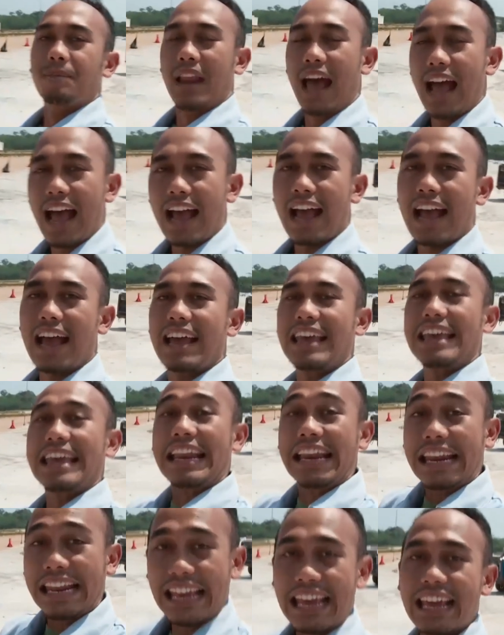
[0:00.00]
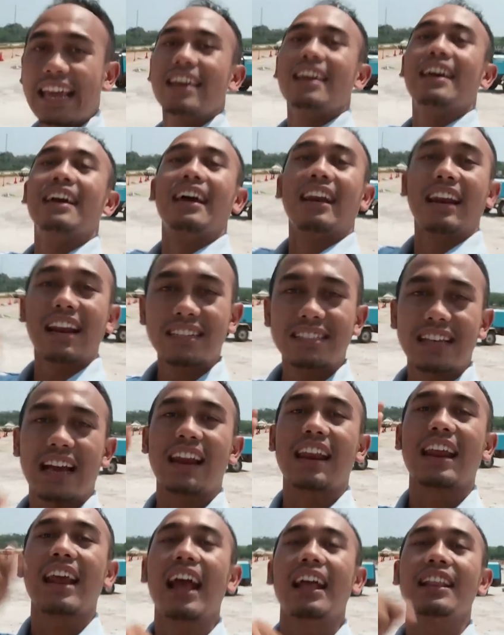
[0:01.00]
Nah, ini rest
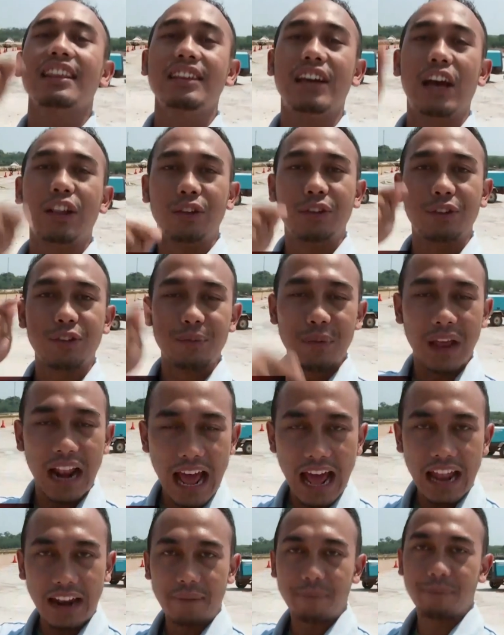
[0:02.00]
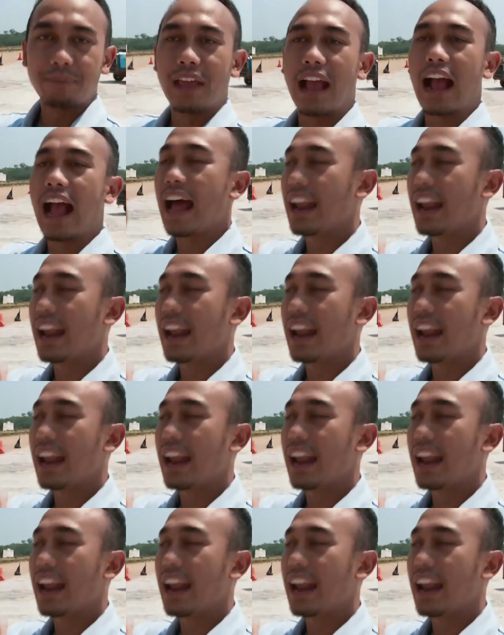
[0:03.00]
area 379 yang